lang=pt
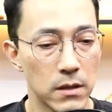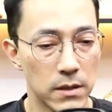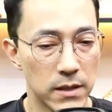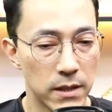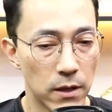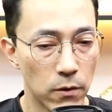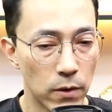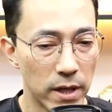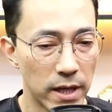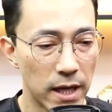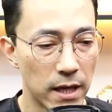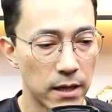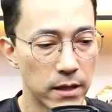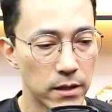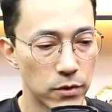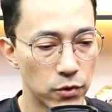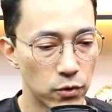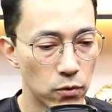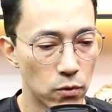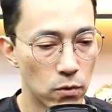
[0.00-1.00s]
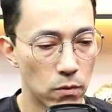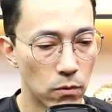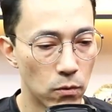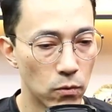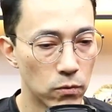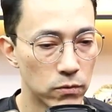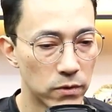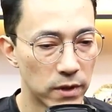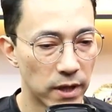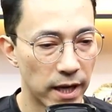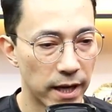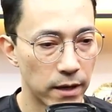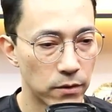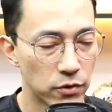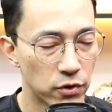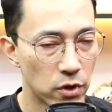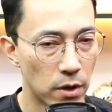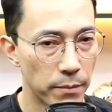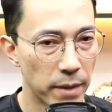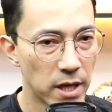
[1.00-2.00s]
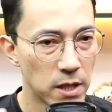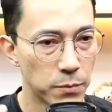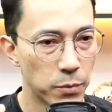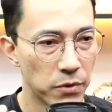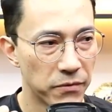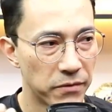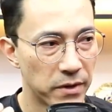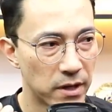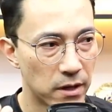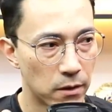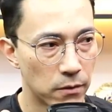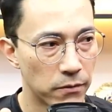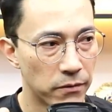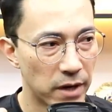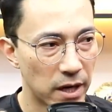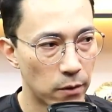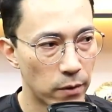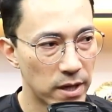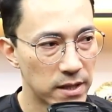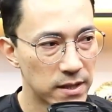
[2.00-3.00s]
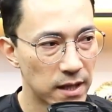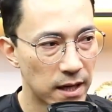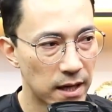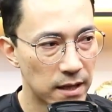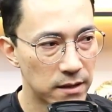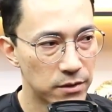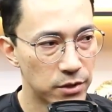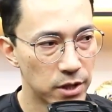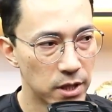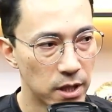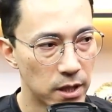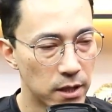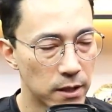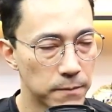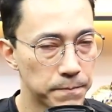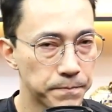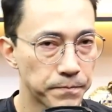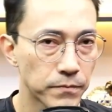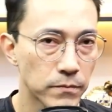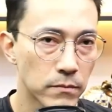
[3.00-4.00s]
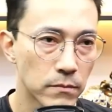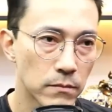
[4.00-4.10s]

Se eu analiso um treino somente por fre frequência cardíaca,